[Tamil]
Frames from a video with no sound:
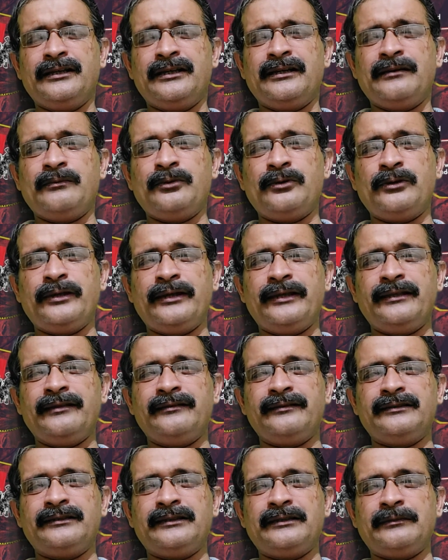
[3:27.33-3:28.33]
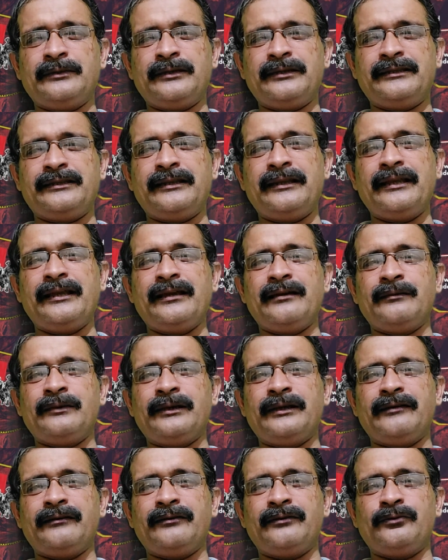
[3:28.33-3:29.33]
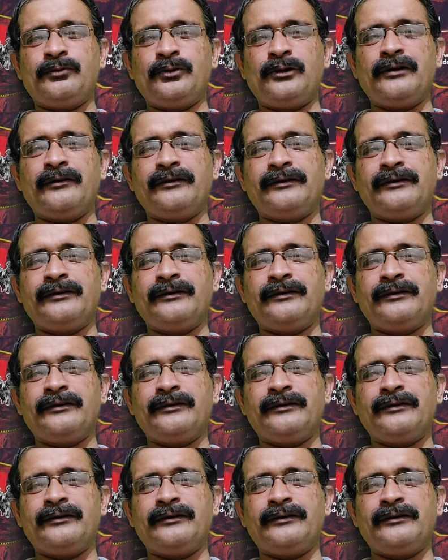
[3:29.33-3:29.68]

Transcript: நம்மளுடைய இதை வந்து நமக்கு தெரியாமலே அவன் உள்ளே